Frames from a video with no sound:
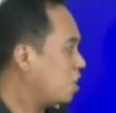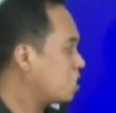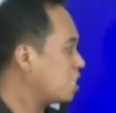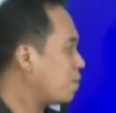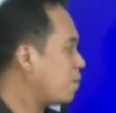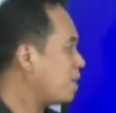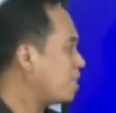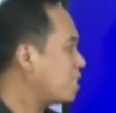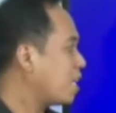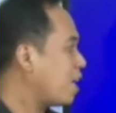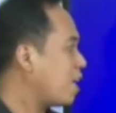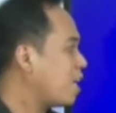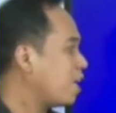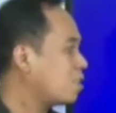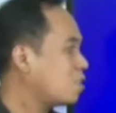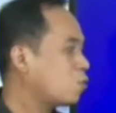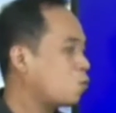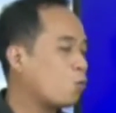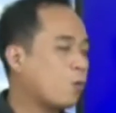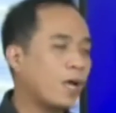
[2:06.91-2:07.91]

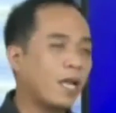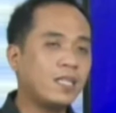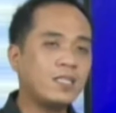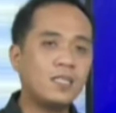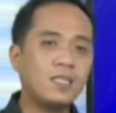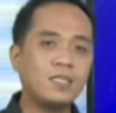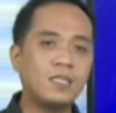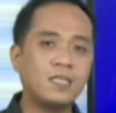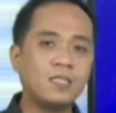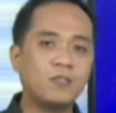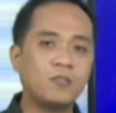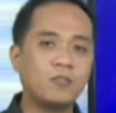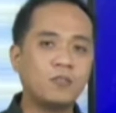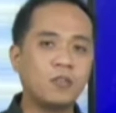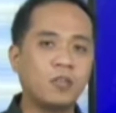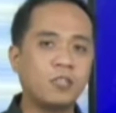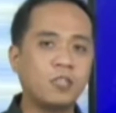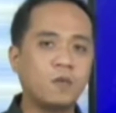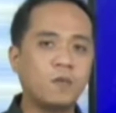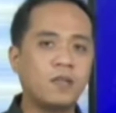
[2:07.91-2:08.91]
Samantalang 26
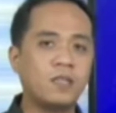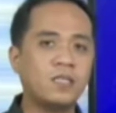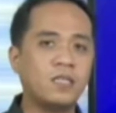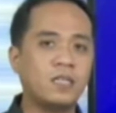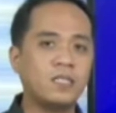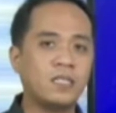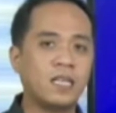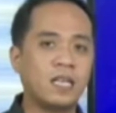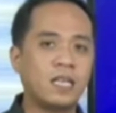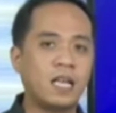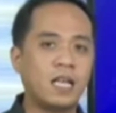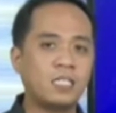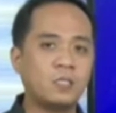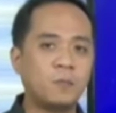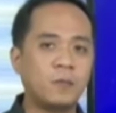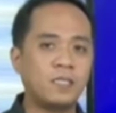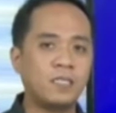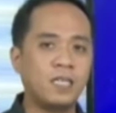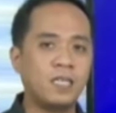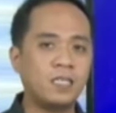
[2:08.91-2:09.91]
to 31 dyan sa
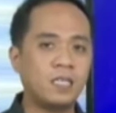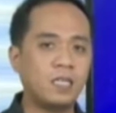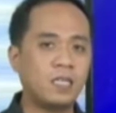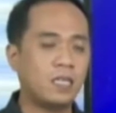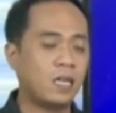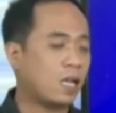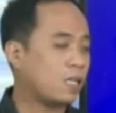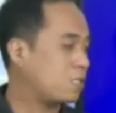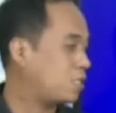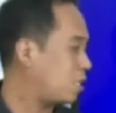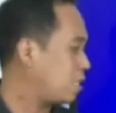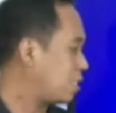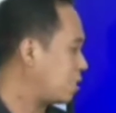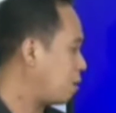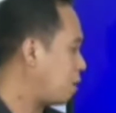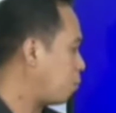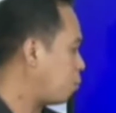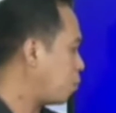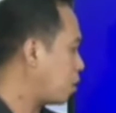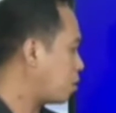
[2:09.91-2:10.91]
Legazpi City at dyan
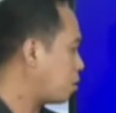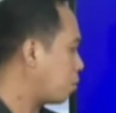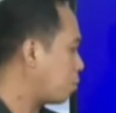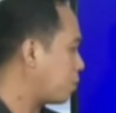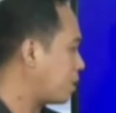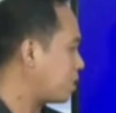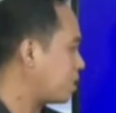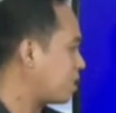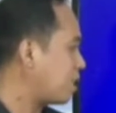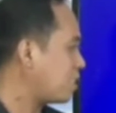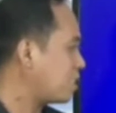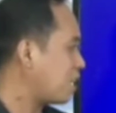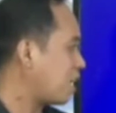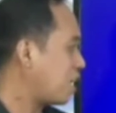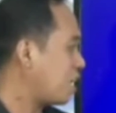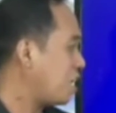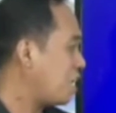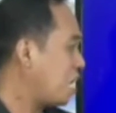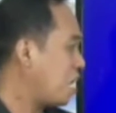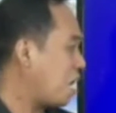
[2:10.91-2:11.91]
sa Puerto
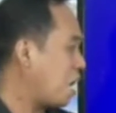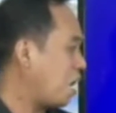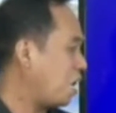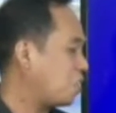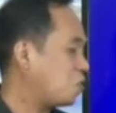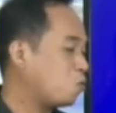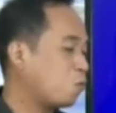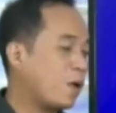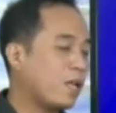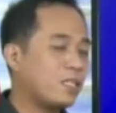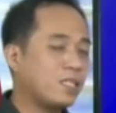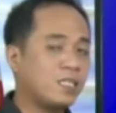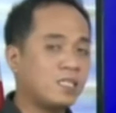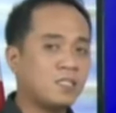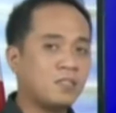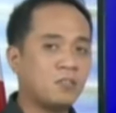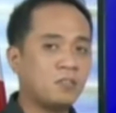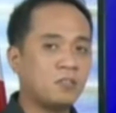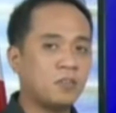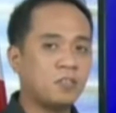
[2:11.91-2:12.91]
Princesa ay
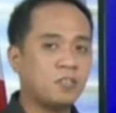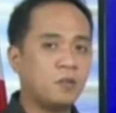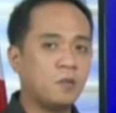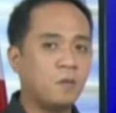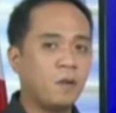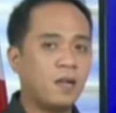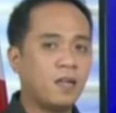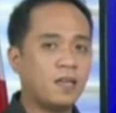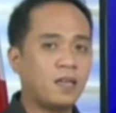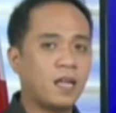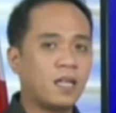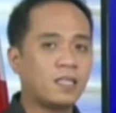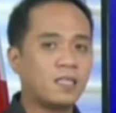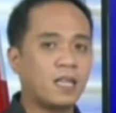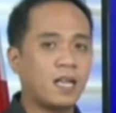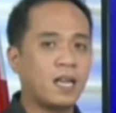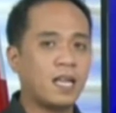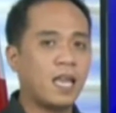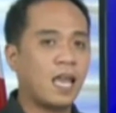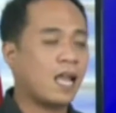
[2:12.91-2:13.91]
26 to 31 at
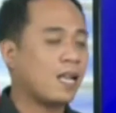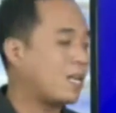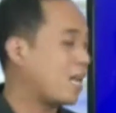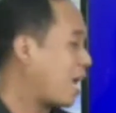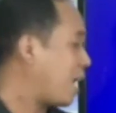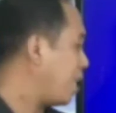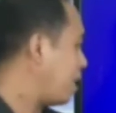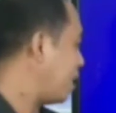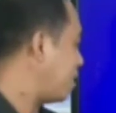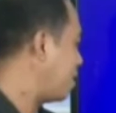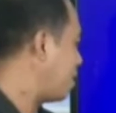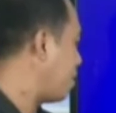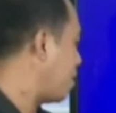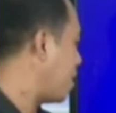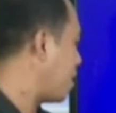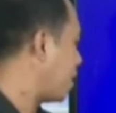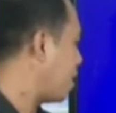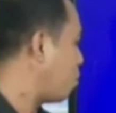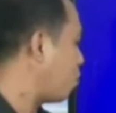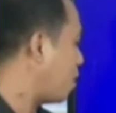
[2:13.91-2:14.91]
Calayan Island
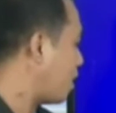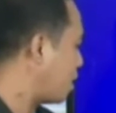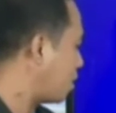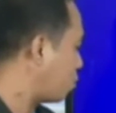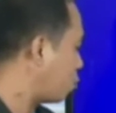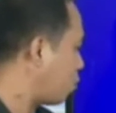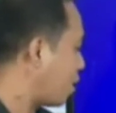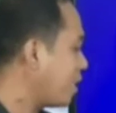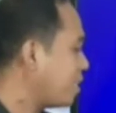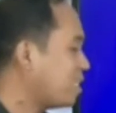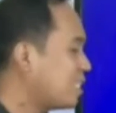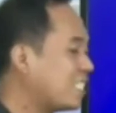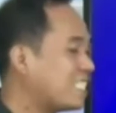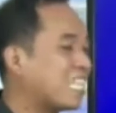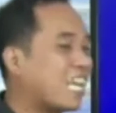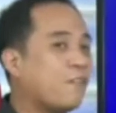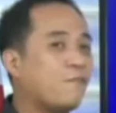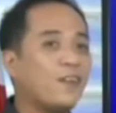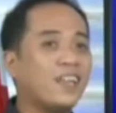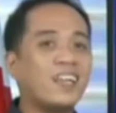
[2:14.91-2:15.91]
naman ay mula
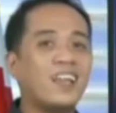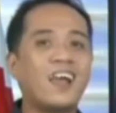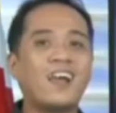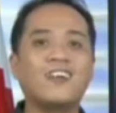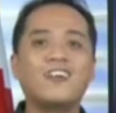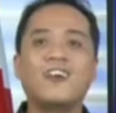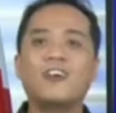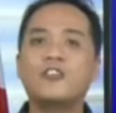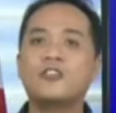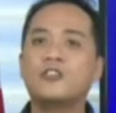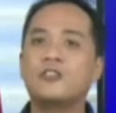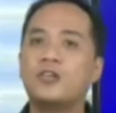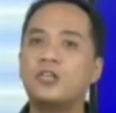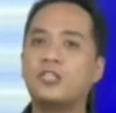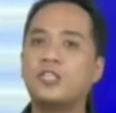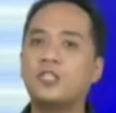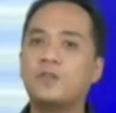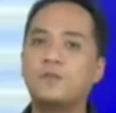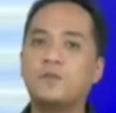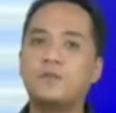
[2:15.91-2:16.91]
27 hanggang
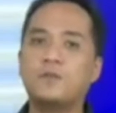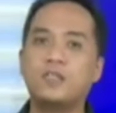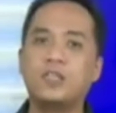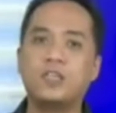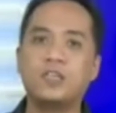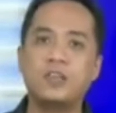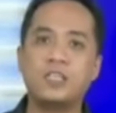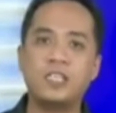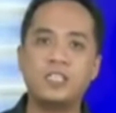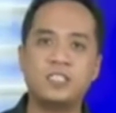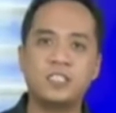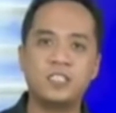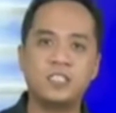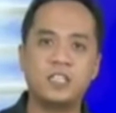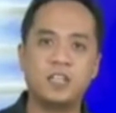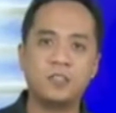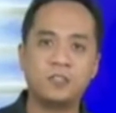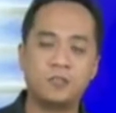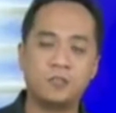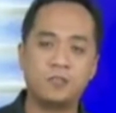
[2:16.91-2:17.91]
32 degrees
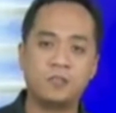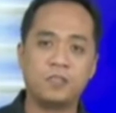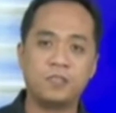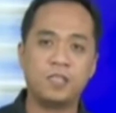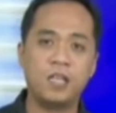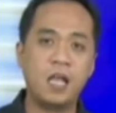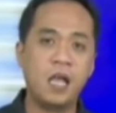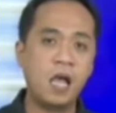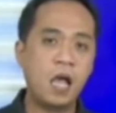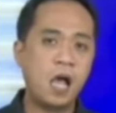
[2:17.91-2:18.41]
Celsius.